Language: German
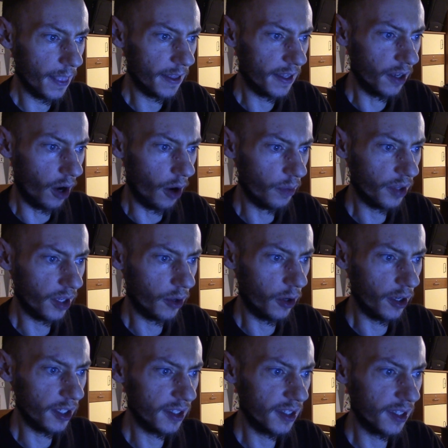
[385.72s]
Die
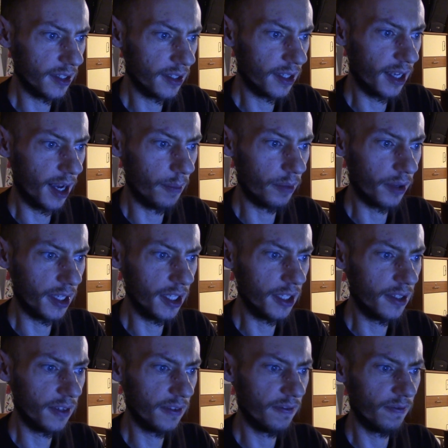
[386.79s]
Hauptakkorde sind
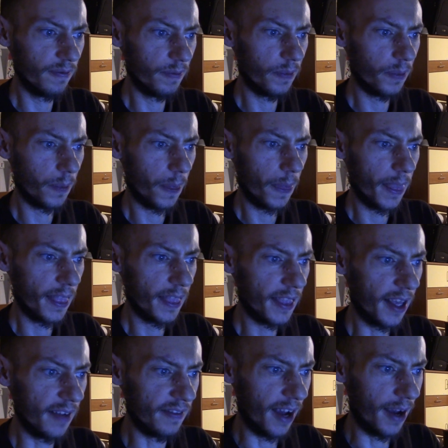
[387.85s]
ambriert,
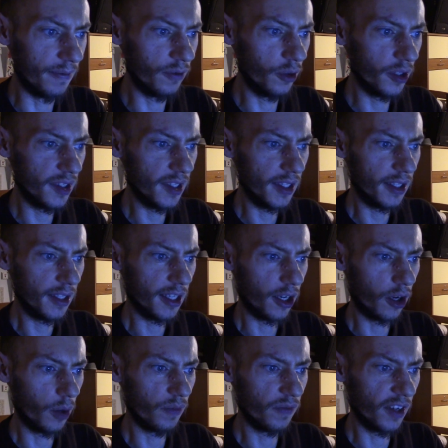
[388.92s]
dann warmwürzig, dann
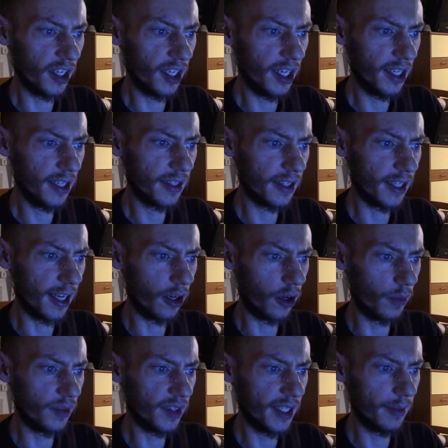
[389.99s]
kommt Vanille, dann
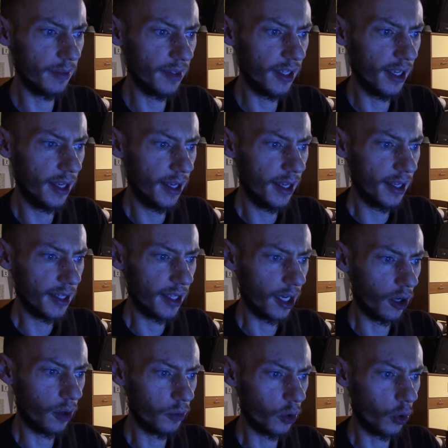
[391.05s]
kommt Zimt, dann
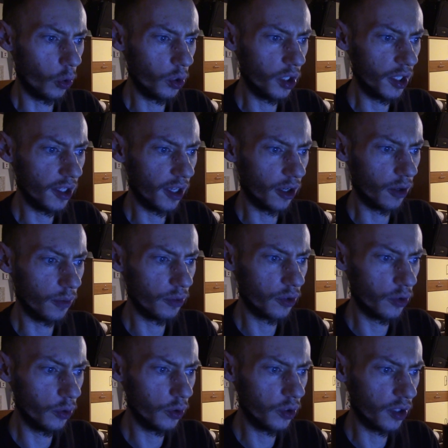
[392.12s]
kommt Honig, dann kommt
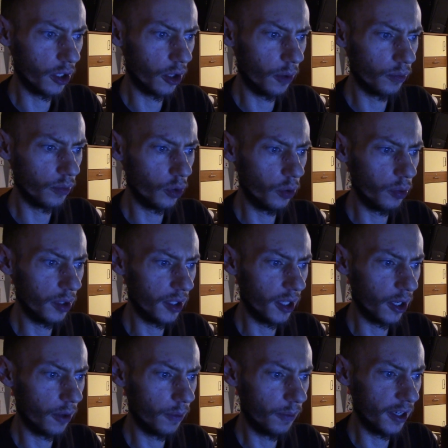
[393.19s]
süß, dann kommt blumig, dann
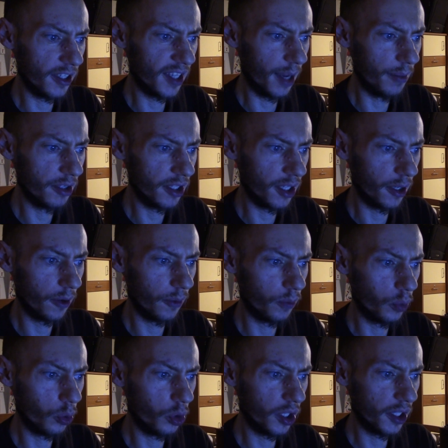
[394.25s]
kommt balsamisch, dann kommt
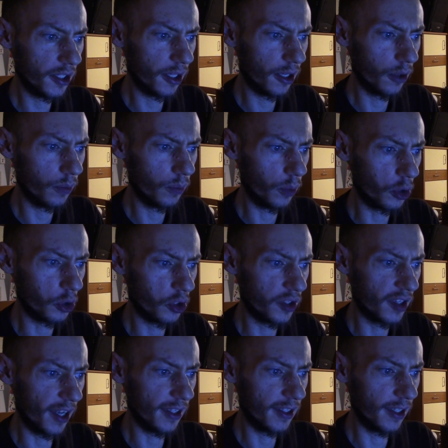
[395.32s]
budrig, dann kommt
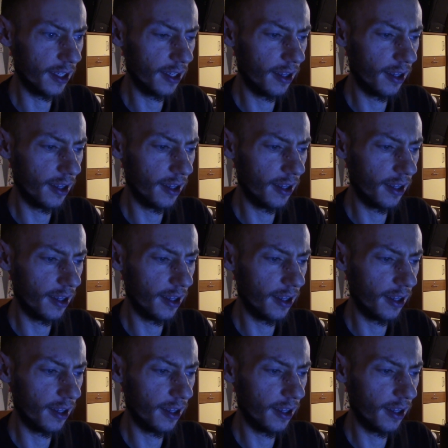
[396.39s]
moschusartig.